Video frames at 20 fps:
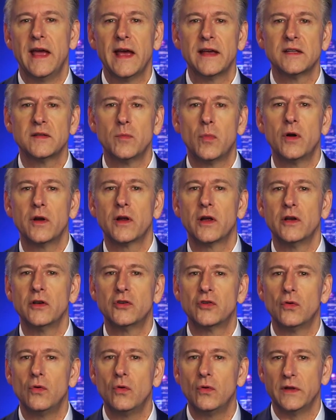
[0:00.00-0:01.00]
bị nằm
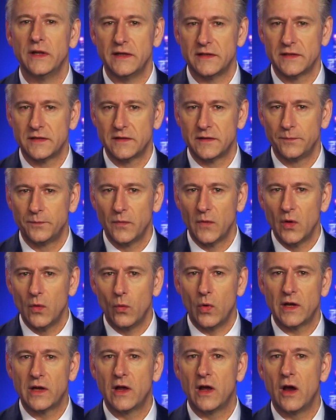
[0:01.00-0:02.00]
trong danh sách kiểm soát
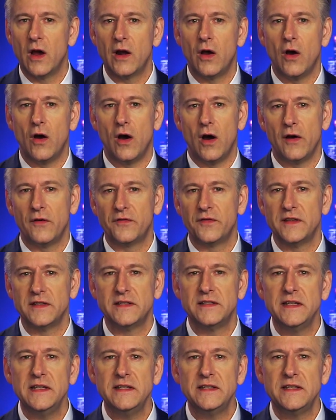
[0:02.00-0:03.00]
xuất khẩu sẽ
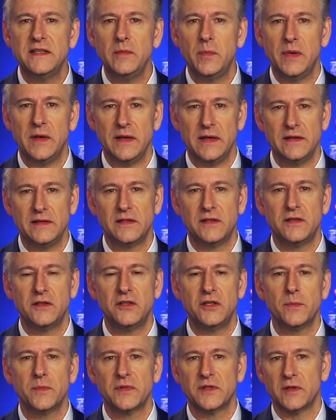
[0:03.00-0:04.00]
cắt nguồn cung chip của
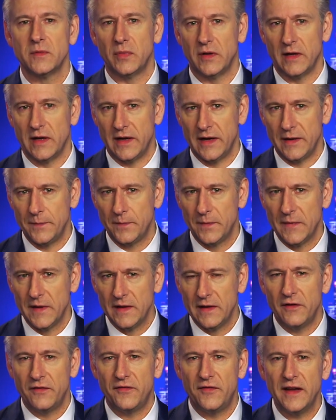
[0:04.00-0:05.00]
đảng này,
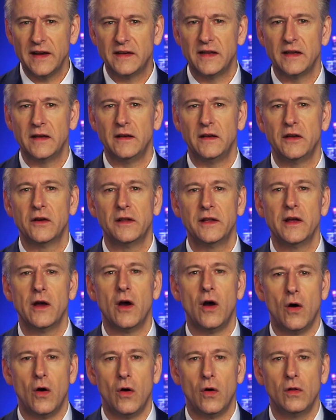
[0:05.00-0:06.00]
ảnh hưởng đến
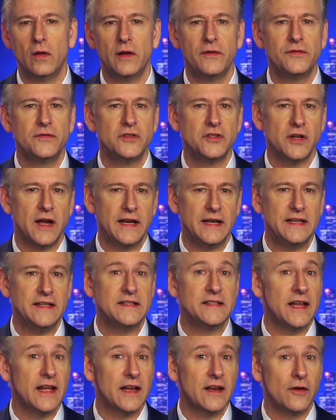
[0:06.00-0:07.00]
hầu hết các công ty
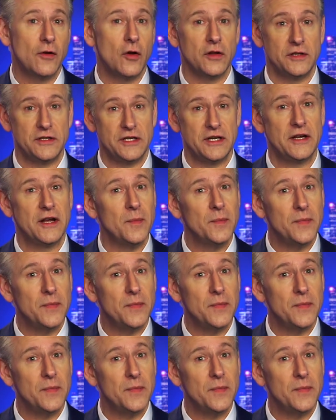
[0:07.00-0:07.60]
công nghệ Trung Quốc.